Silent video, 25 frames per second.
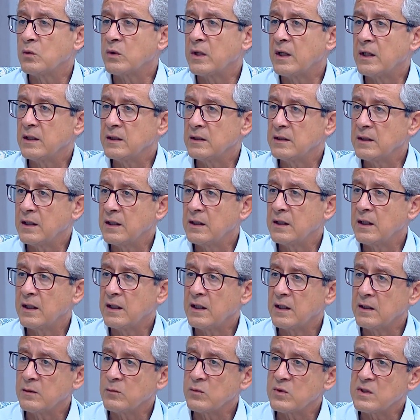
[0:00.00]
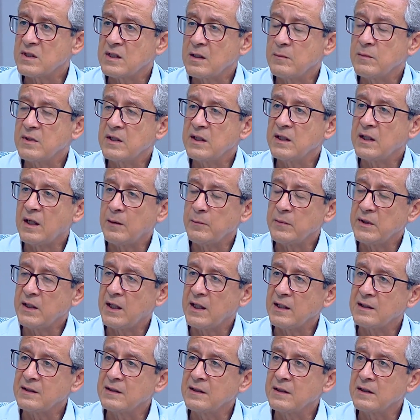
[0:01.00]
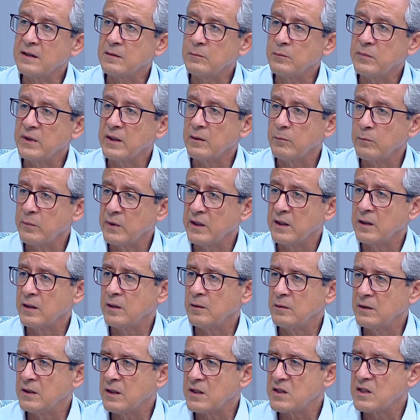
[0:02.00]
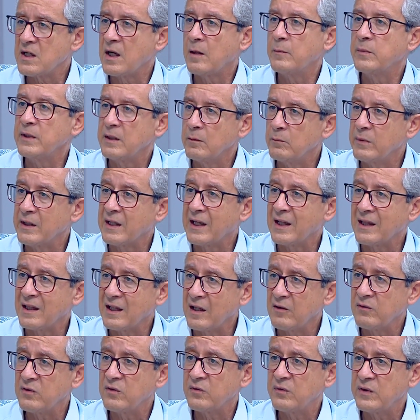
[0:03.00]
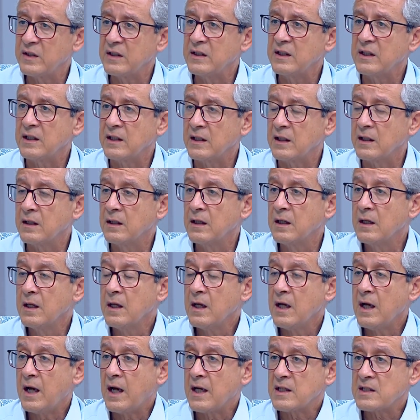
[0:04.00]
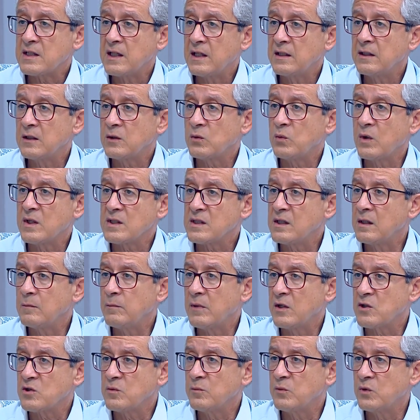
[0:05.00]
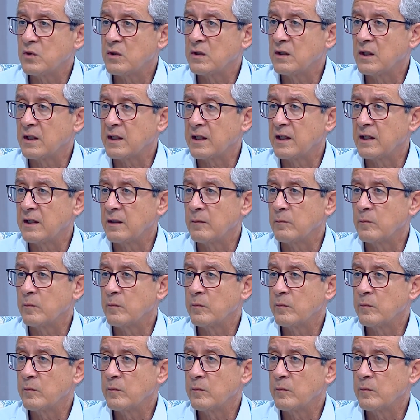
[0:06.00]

ورح نضلنا يعني مستمرين عم نحضر بنرجع بكثافه فنيه عشان نتواصل مع جمهورنا الكريم